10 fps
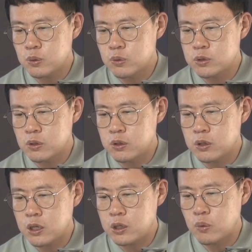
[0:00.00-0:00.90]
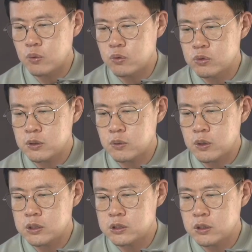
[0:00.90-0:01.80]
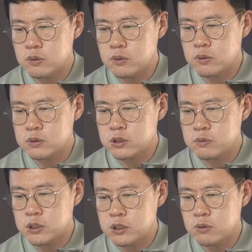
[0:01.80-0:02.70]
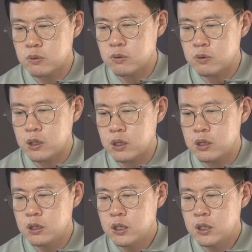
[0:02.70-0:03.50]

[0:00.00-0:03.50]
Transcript: 조정의 욕구는 노란색으로 지금 이 정도인데